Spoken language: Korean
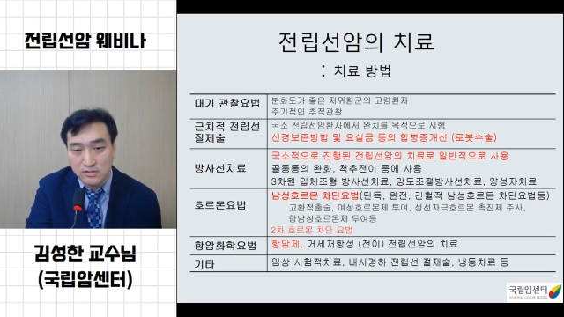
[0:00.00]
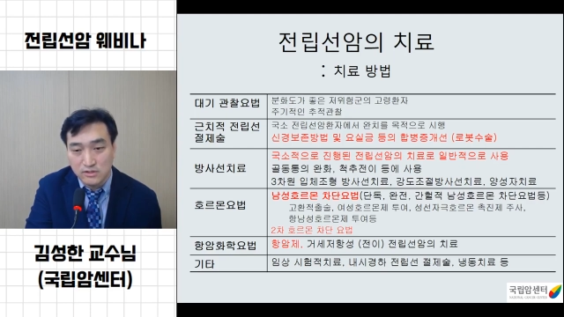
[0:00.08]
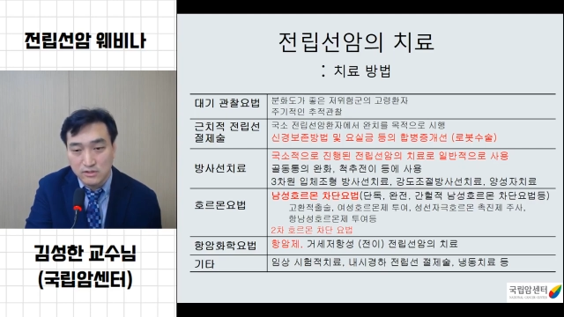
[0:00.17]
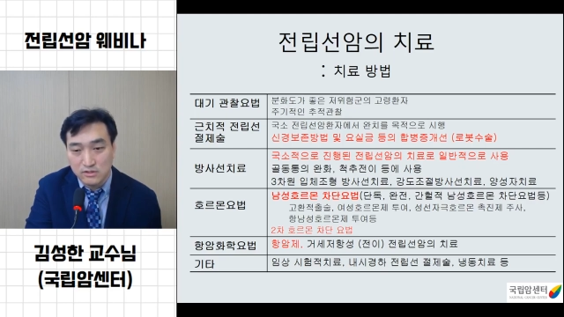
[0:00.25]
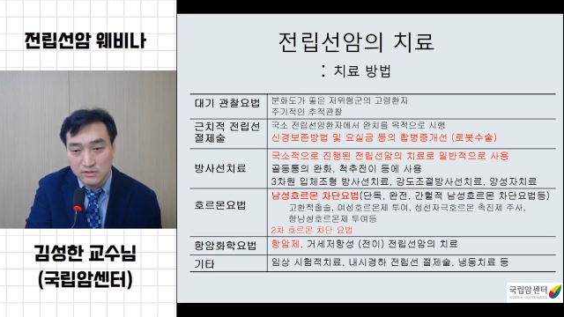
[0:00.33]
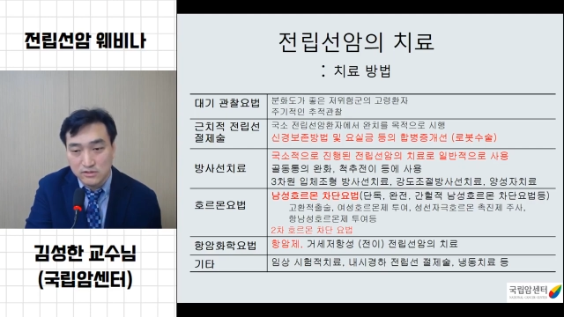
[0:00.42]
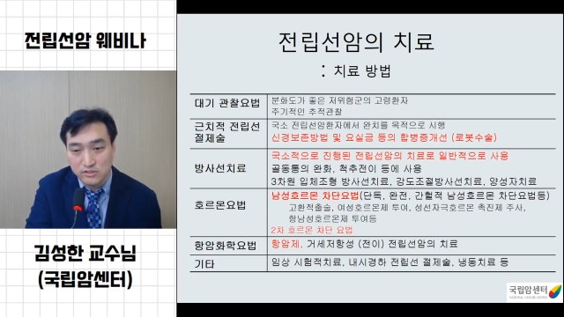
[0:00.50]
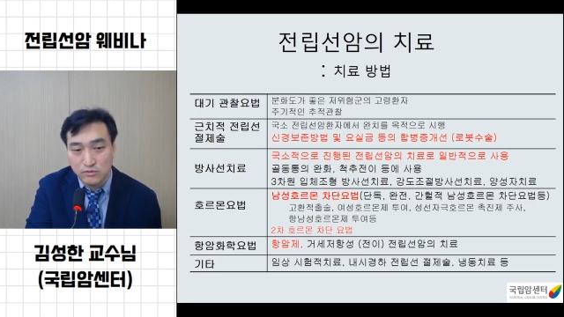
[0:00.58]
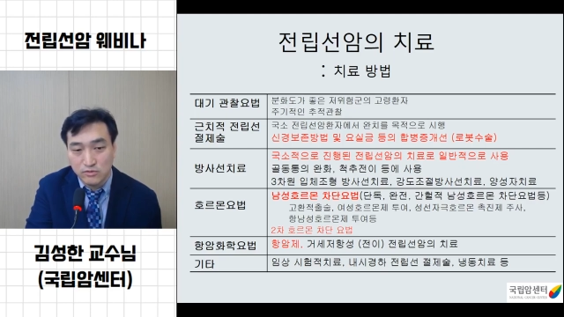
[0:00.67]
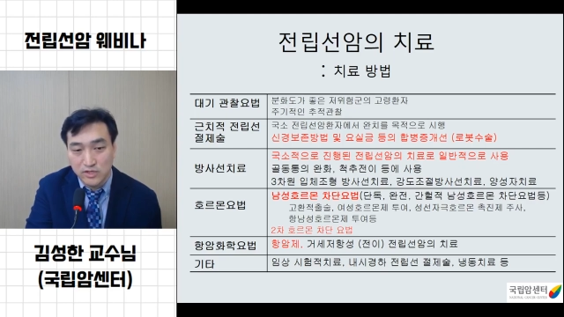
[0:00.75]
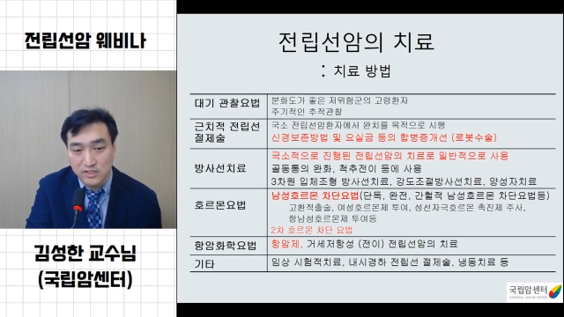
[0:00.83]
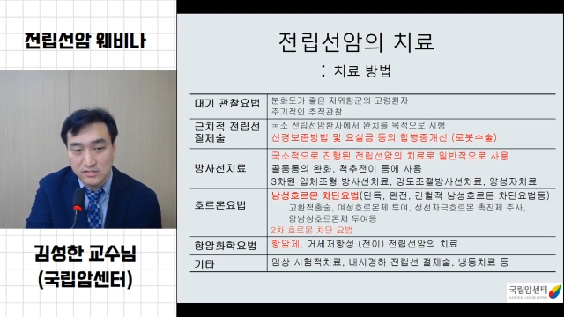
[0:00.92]
어,
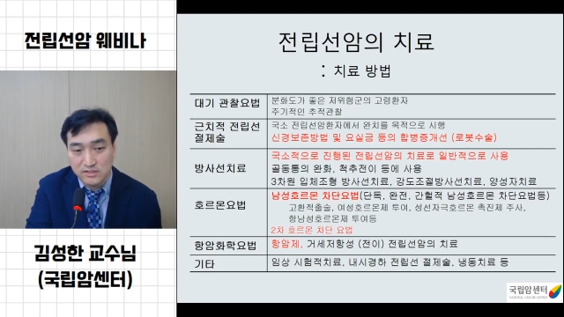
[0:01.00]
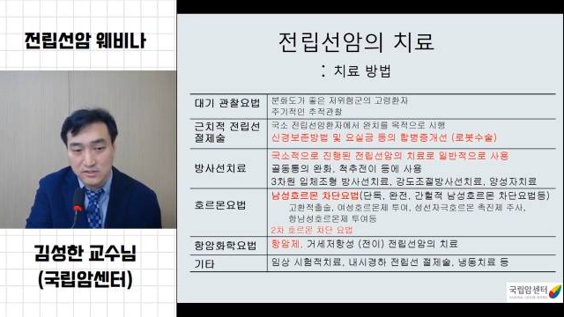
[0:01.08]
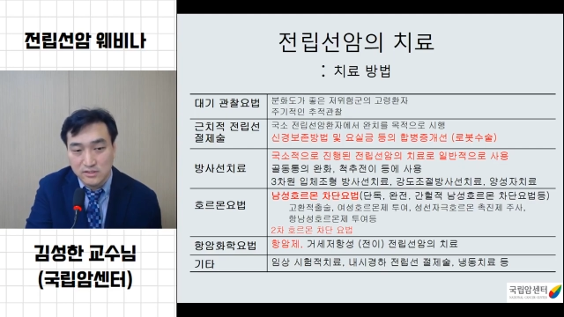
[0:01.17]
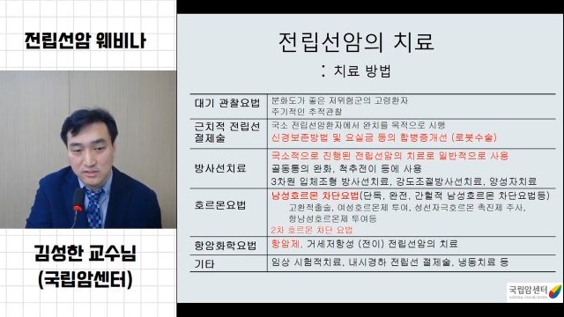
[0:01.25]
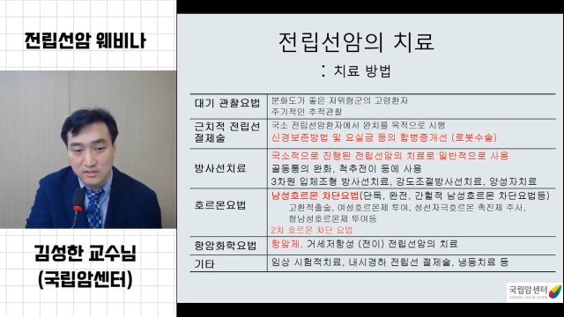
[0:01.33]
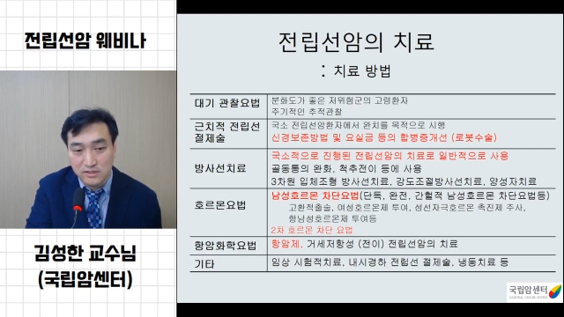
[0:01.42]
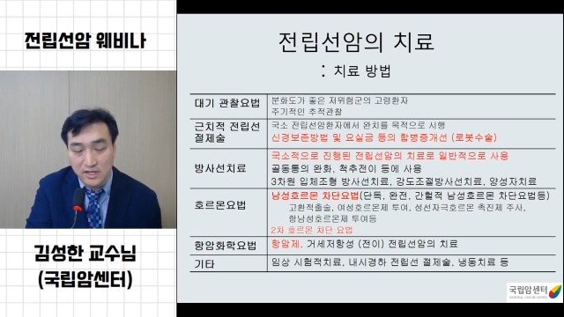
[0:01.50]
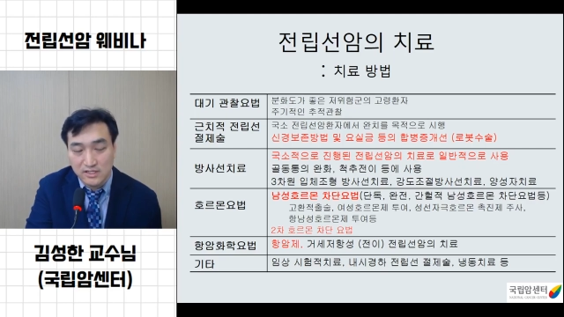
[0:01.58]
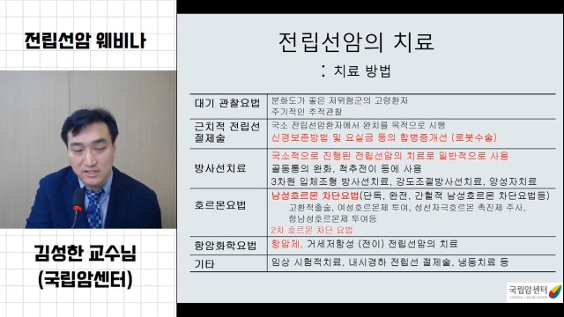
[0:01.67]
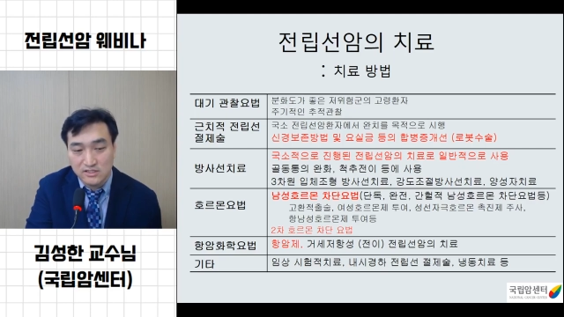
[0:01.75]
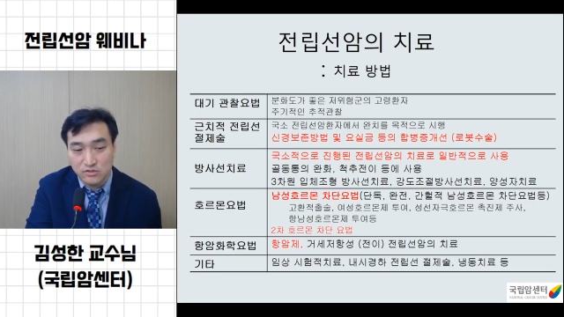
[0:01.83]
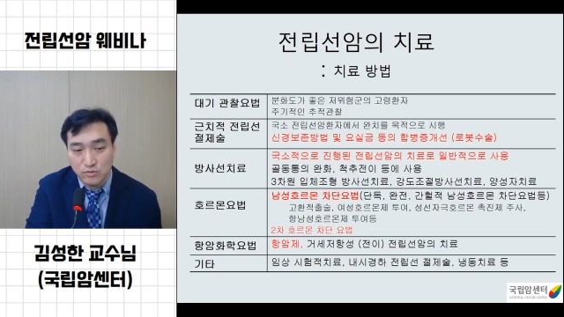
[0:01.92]
치료를 하는
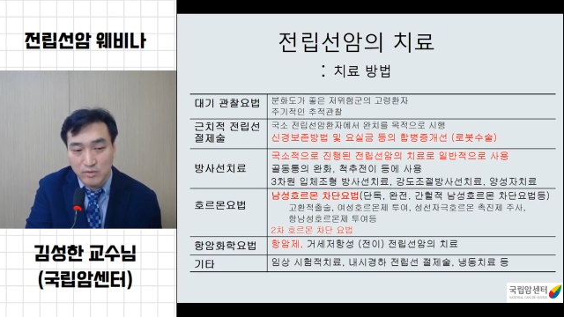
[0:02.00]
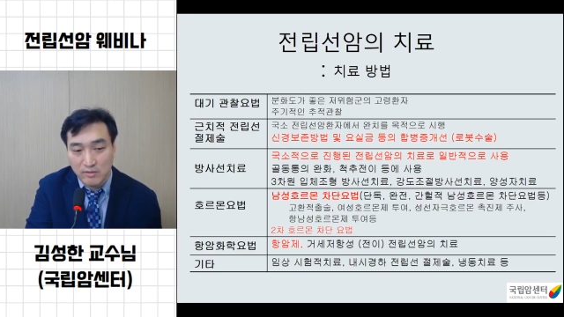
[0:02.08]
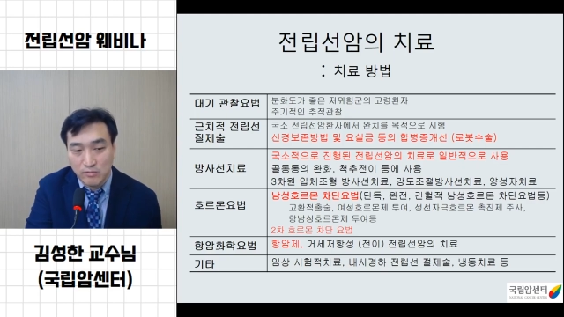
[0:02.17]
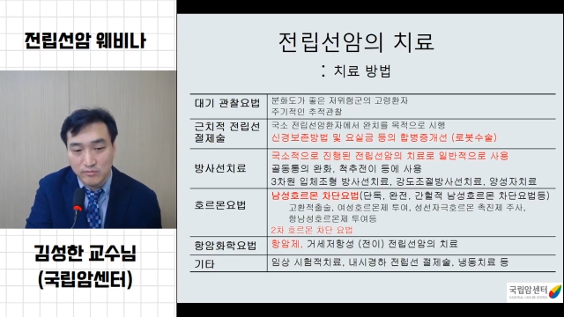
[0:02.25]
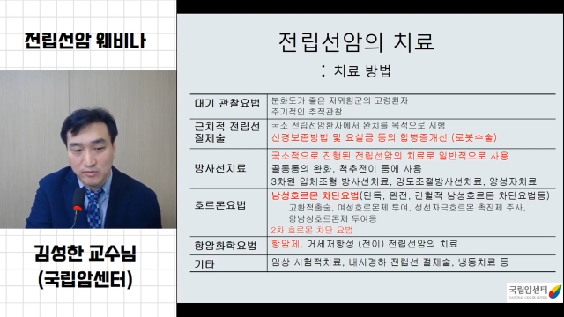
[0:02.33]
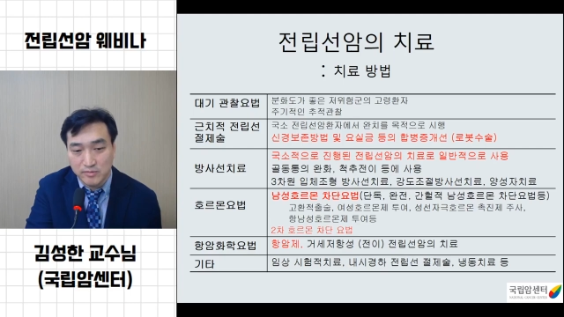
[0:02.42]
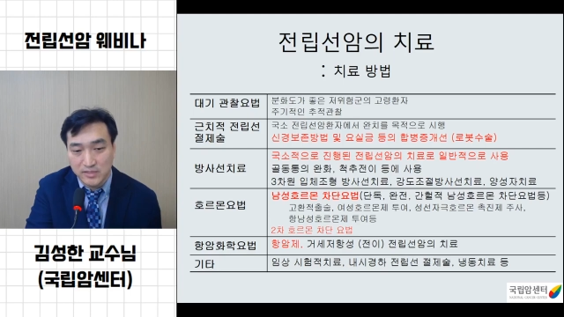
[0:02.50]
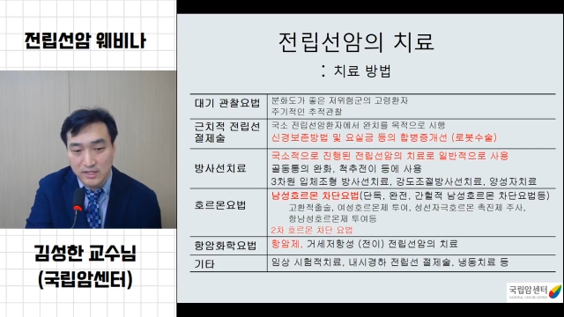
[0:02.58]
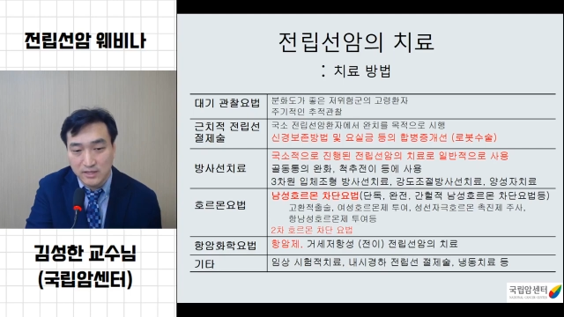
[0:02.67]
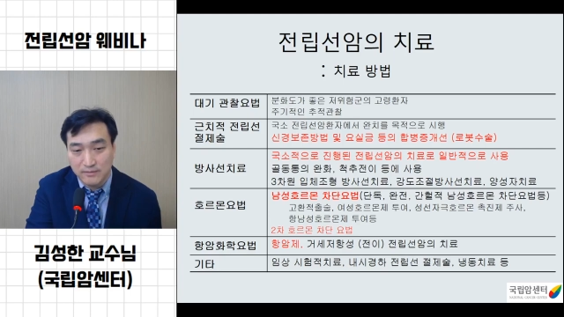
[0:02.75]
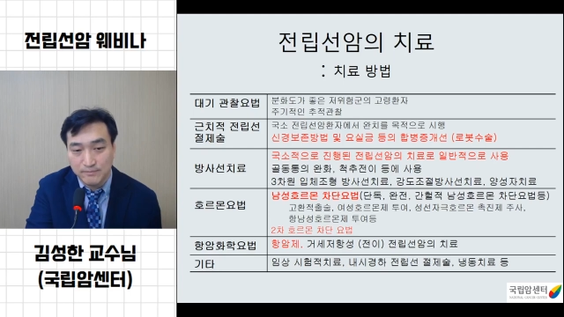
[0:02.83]
하나의 치료 방법입니다.